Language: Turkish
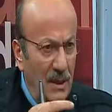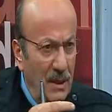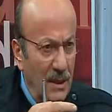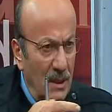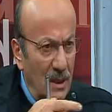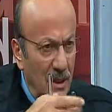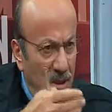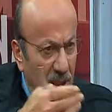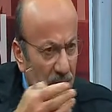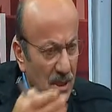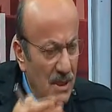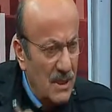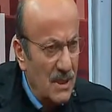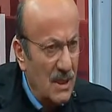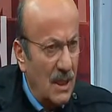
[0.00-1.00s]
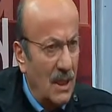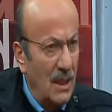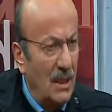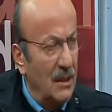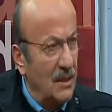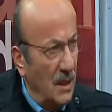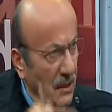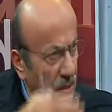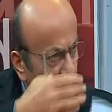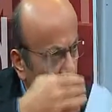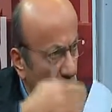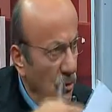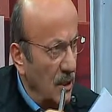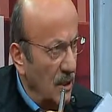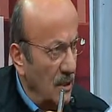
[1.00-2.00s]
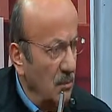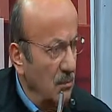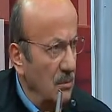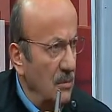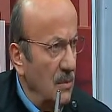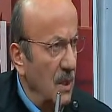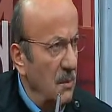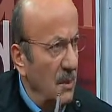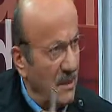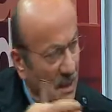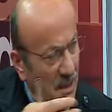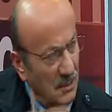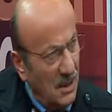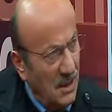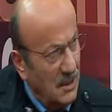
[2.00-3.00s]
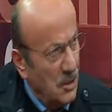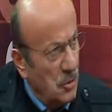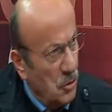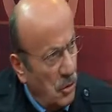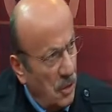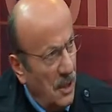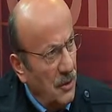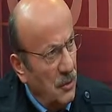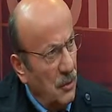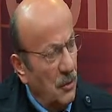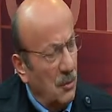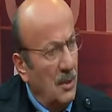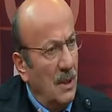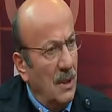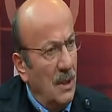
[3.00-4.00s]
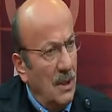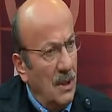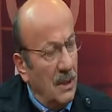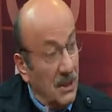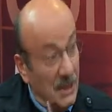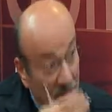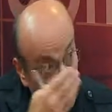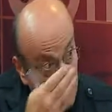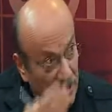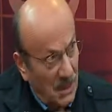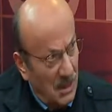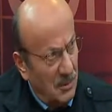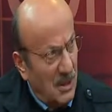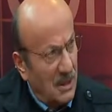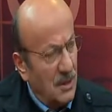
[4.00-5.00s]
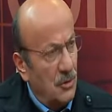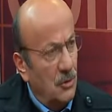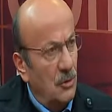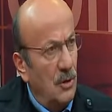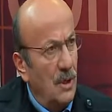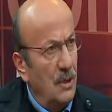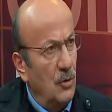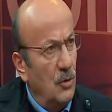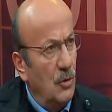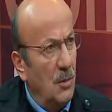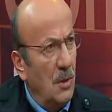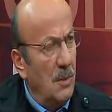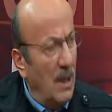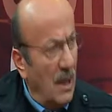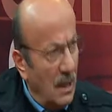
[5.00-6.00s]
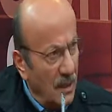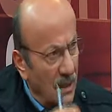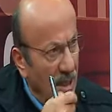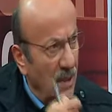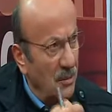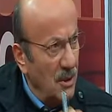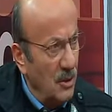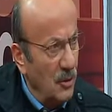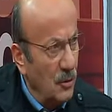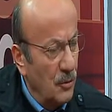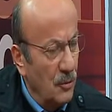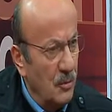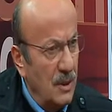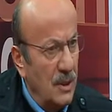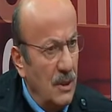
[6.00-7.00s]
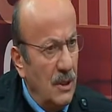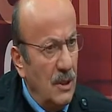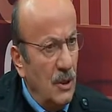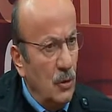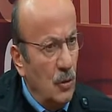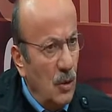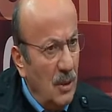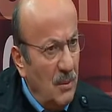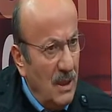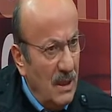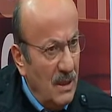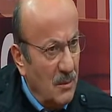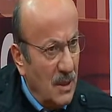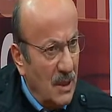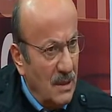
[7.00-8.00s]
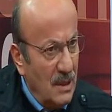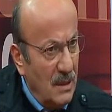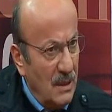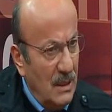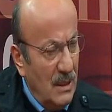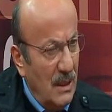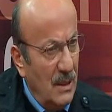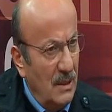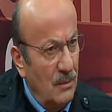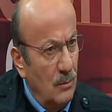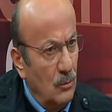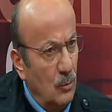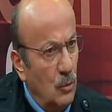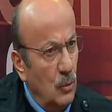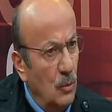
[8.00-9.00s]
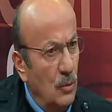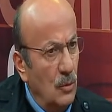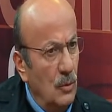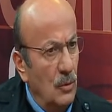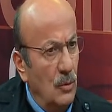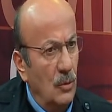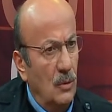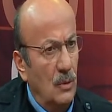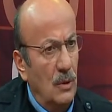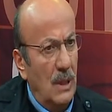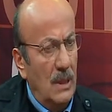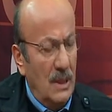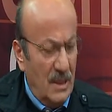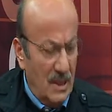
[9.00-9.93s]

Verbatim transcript: e, çevresindekileri tanıyor idim ama tanımakta zorlanıyorum. Şimdi tanımakta zorlanıyorum ama anlayabiliyorum. Görebildiğim kadarıyla bu e, Allah